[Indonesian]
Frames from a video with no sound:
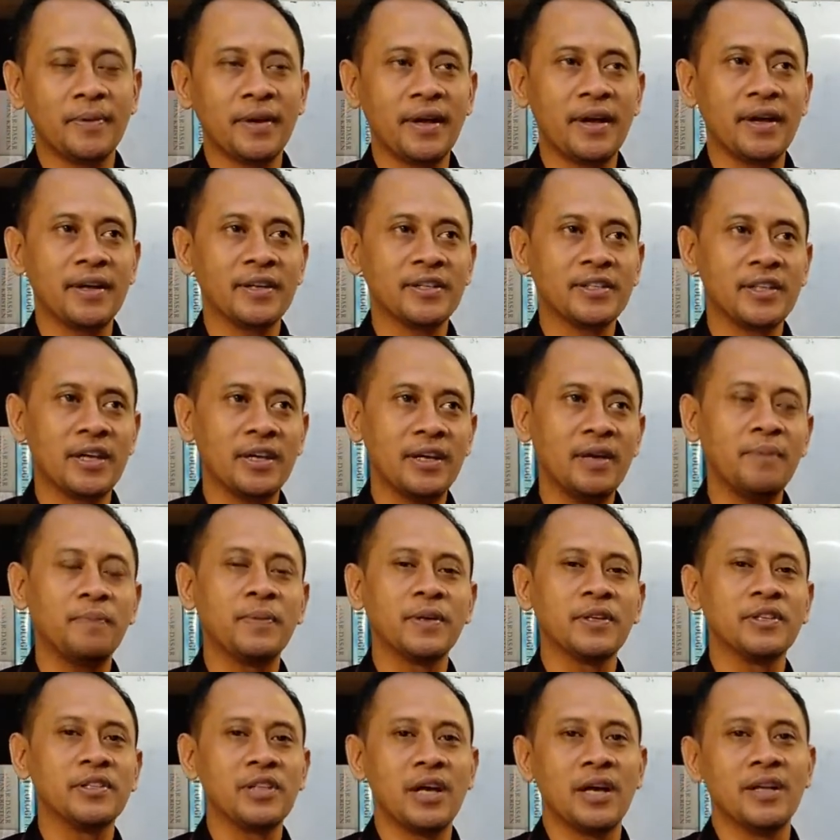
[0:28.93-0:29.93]
Nah, saya
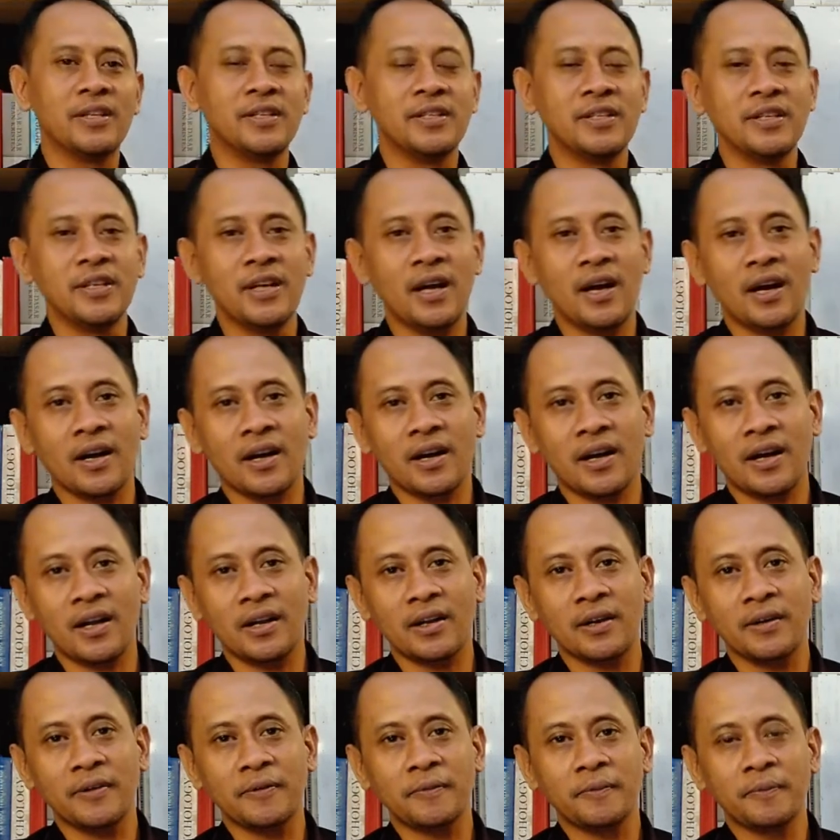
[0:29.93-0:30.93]
berjanji
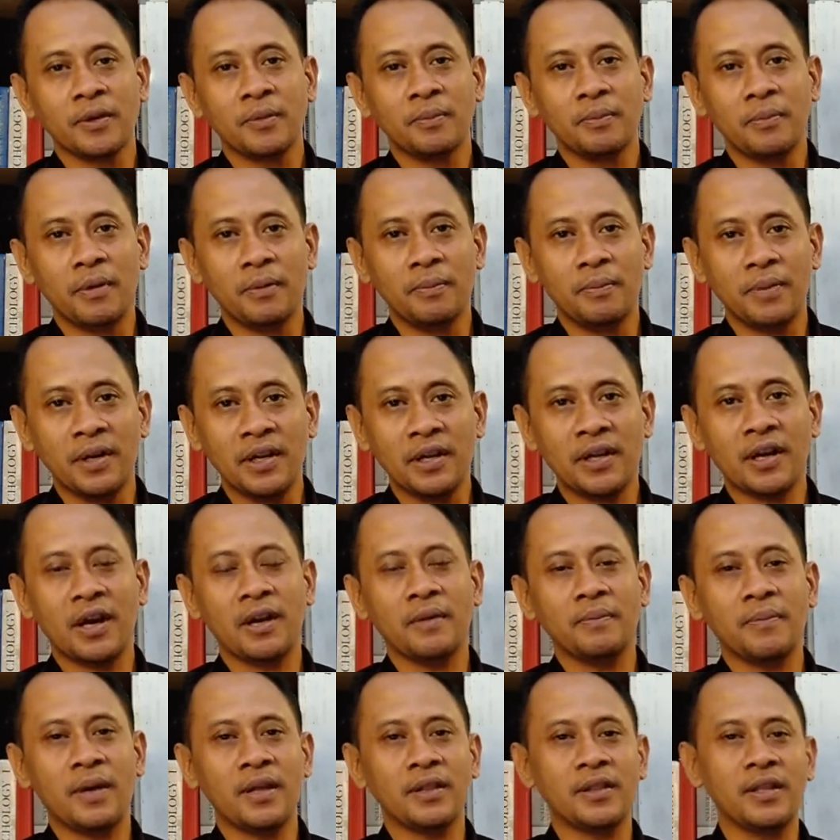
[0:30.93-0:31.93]
akan
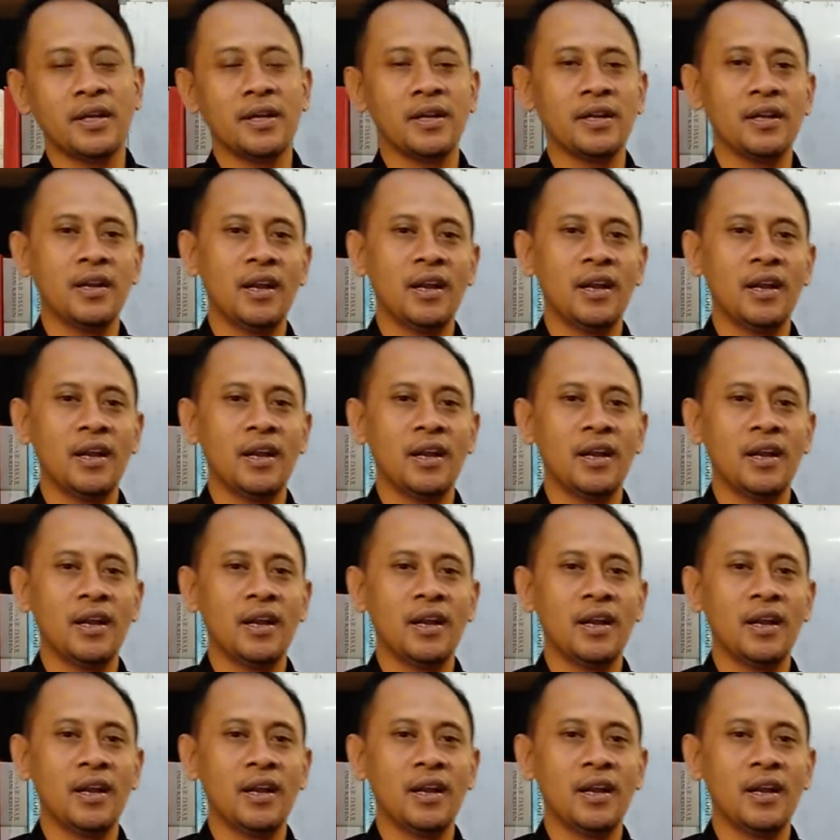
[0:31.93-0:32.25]
memberikan materi